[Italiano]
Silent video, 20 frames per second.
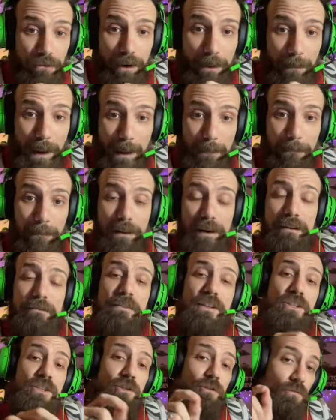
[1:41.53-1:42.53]
una mappa,
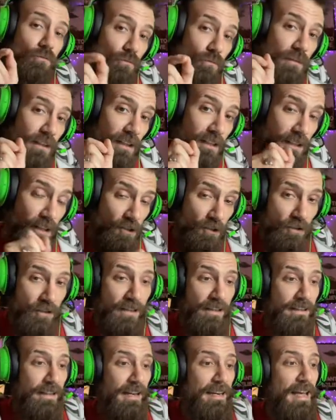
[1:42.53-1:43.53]
invece con tutte le sala giochi
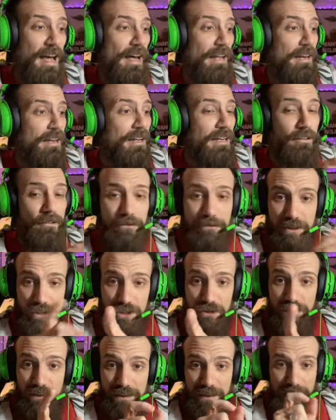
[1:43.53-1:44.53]
italiane, che vi
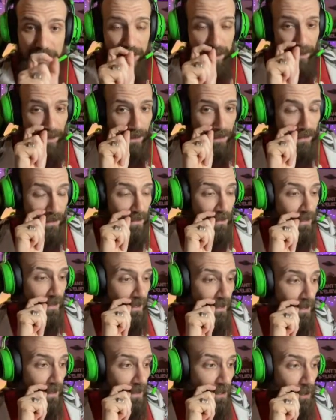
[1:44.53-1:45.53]
faccio vedere
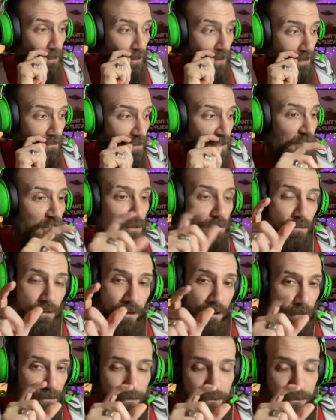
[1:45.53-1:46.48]
eh, dopo, video, eh,